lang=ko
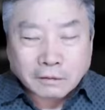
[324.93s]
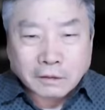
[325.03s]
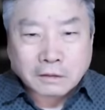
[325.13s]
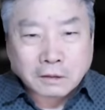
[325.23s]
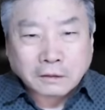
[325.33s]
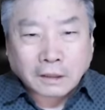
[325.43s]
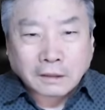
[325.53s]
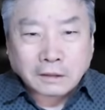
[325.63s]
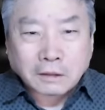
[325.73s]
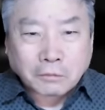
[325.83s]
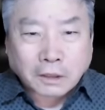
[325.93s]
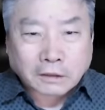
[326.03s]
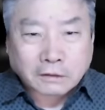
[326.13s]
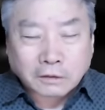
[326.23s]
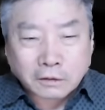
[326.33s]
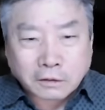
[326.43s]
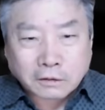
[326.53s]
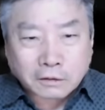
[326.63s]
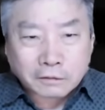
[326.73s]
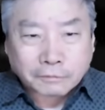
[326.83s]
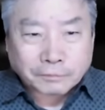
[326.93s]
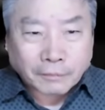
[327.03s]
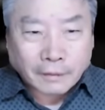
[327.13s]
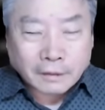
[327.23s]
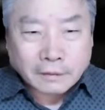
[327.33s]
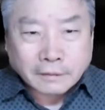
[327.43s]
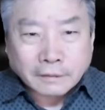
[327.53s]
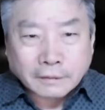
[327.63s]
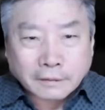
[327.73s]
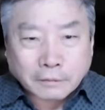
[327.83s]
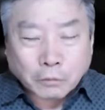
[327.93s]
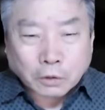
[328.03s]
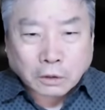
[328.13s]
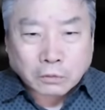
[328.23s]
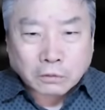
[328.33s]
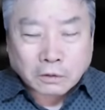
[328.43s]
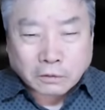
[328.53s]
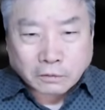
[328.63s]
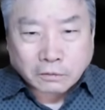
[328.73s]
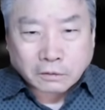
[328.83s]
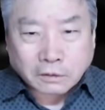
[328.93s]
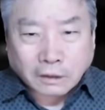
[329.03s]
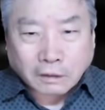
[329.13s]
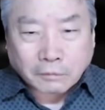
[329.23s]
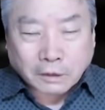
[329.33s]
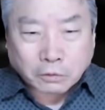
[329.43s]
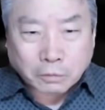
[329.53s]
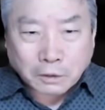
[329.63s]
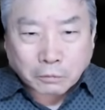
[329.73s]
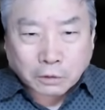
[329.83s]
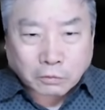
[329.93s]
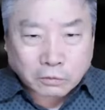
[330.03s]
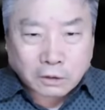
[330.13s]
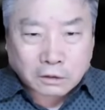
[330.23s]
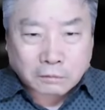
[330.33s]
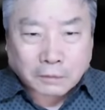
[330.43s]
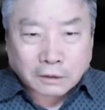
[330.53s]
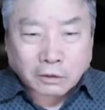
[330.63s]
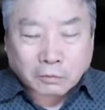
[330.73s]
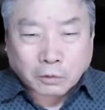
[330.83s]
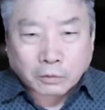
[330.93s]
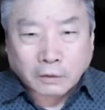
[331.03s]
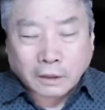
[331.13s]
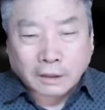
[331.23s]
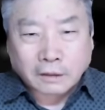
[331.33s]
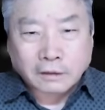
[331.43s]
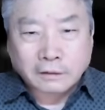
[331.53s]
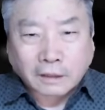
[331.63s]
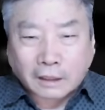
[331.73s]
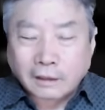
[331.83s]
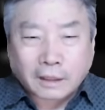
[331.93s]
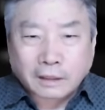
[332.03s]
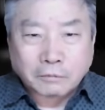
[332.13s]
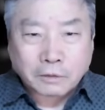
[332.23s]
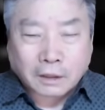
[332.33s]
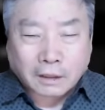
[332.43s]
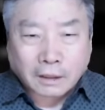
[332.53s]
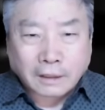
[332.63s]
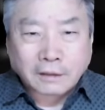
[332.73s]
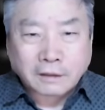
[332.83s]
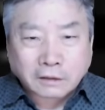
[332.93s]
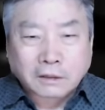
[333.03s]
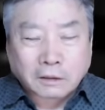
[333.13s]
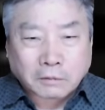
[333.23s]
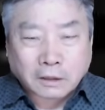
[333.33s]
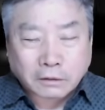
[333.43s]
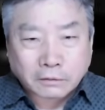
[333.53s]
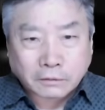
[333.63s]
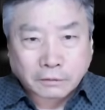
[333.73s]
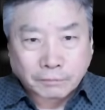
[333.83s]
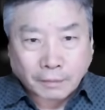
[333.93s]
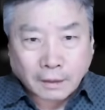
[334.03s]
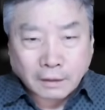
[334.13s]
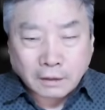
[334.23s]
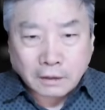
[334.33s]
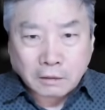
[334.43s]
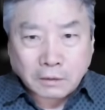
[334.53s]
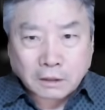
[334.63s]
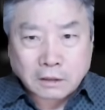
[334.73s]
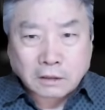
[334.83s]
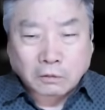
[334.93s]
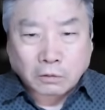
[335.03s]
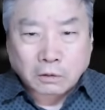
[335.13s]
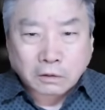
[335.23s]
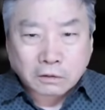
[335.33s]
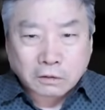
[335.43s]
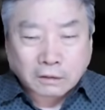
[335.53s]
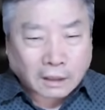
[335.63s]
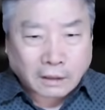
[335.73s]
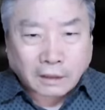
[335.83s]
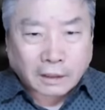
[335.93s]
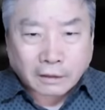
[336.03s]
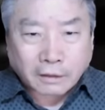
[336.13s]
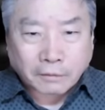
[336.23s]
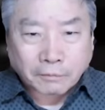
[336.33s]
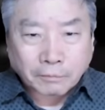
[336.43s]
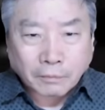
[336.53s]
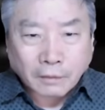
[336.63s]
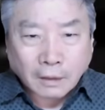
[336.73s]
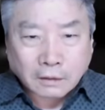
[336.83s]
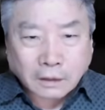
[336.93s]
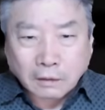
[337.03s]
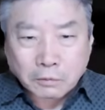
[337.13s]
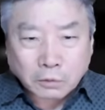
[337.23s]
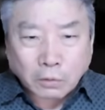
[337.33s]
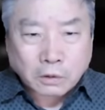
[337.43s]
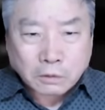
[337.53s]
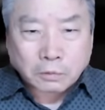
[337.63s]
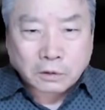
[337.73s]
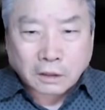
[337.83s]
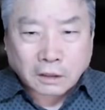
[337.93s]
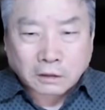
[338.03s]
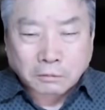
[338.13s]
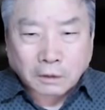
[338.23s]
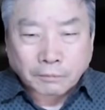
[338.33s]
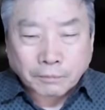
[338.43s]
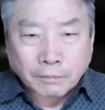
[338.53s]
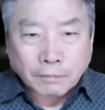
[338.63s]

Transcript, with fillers: 그래서 근데 이재명 같은 저런 어떤 어, 모사꾼들은요, 저게 아마 그 주변에 모사꾼들이 지금 많다고 보는데 그 탄핵 안 합니다. 하는 것처럼 하는 거죠. 이재명이 진짜 노리는 것은 탄핵이 아니에요. 제가 벌써 오래전부터 이야기했지만